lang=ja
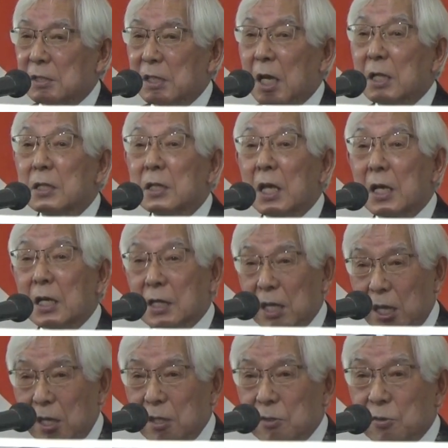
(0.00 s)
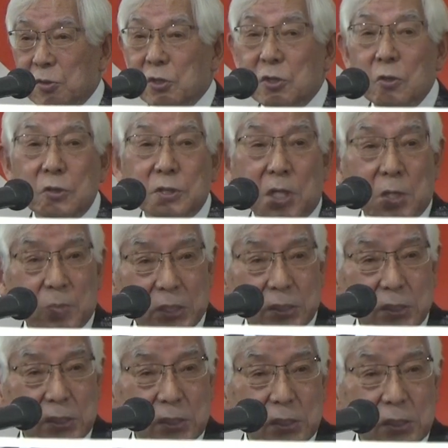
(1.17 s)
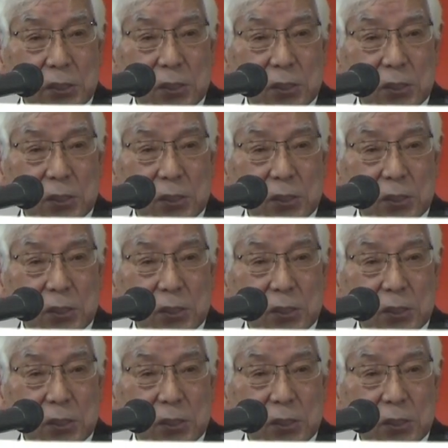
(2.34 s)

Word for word: 3年間運用されます